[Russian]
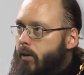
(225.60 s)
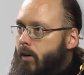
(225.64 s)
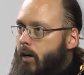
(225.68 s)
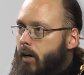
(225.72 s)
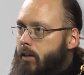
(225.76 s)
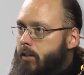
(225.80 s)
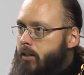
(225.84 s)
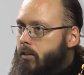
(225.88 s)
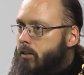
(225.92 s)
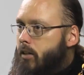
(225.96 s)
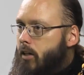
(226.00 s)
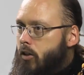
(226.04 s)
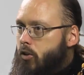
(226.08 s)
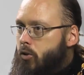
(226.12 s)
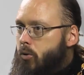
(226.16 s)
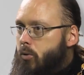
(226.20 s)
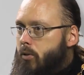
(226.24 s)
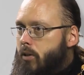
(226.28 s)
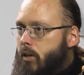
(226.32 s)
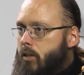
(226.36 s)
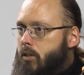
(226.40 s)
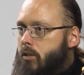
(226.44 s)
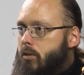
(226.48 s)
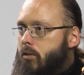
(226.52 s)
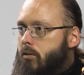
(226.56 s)
а не так, что
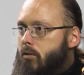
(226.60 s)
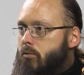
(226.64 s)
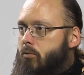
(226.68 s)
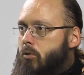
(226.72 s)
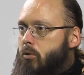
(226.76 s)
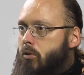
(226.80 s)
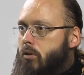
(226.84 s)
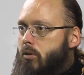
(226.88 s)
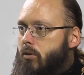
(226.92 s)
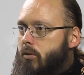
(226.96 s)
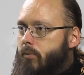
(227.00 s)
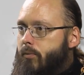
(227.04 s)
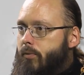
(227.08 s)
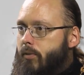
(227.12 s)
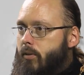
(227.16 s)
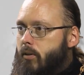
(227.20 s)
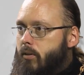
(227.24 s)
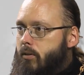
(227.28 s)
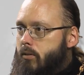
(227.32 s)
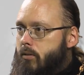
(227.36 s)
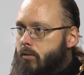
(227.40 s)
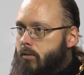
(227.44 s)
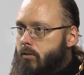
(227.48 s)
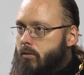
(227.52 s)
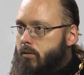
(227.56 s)
раз вот
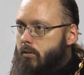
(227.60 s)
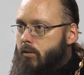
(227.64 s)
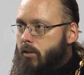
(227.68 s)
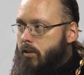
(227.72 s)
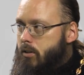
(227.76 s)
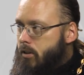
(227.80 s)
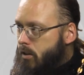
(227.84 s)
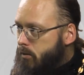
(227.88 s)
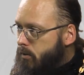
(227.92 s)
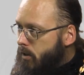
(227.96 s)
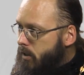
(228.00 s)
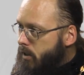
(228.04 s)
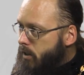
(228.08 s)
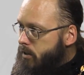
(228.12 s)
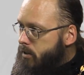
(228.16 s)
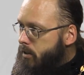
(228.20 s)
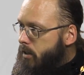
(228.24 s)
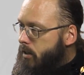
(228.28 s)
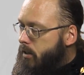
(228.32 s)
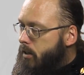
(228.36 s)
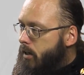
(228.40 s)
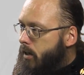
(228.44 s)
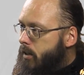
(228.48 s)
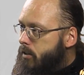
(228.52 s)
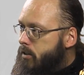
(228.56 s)
Э, разорвалась
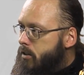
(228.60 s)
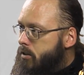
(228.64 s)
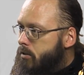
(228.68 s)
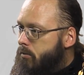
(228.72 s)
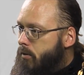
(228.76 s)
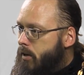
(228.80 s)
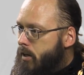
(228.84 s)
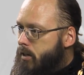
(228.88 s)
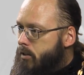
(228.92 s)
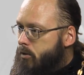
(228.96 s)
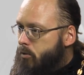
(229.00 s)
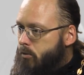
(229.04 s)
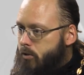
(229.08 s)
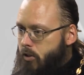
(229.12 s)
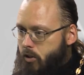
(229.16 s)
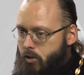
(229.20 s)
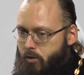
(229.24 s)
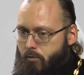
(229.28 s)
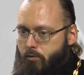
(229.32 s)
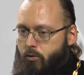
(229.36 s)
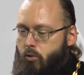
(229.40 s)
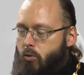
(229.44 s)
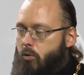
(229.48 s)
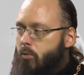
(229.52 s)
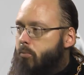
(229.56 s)
какая-то связь, то
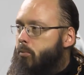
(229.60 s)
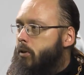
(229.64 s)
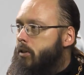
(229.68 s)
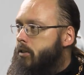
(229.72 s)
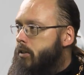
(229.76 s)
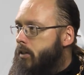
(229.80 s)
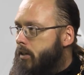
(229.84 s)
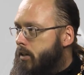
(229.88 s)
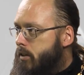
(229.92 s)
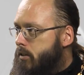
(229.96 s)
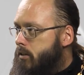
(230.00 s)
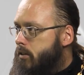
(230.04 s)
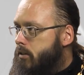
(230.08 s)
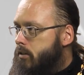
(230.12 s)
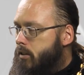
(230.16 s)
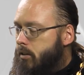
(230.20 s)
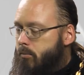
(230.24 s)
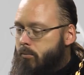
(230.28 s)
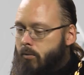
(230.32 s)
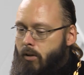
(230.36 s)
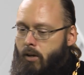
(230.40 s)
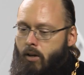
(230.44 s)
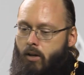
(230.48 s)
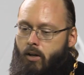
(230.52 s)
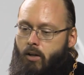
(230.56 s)
значит все, потеряно
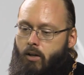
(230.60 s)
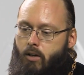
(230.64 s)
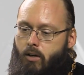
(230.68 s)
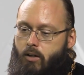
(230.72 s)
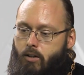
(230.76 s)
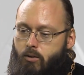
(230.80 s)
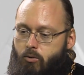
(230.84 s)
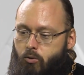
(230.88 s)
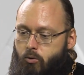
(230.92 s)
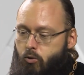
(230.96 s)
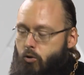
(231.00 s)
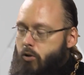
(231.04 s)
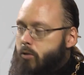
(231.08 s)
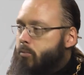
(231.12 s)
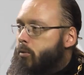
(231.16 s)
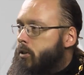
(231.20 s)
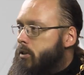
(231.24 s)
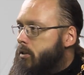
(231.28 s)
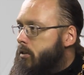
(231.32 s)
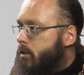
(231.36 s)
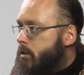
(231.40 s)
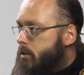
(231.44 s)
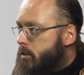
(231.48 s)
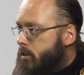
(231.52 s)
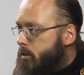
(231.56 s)
там, он уже
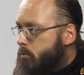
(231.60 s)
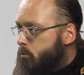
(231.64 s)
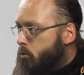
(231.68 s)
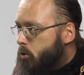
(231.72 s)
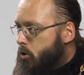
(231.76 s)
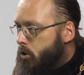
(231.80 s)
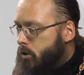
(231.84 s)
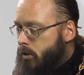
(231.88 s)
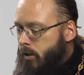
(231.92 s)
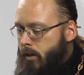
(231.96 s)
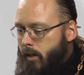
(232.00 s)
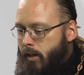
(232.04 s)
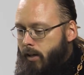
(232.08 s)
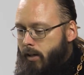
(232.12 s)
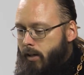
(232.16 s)
спастись не может.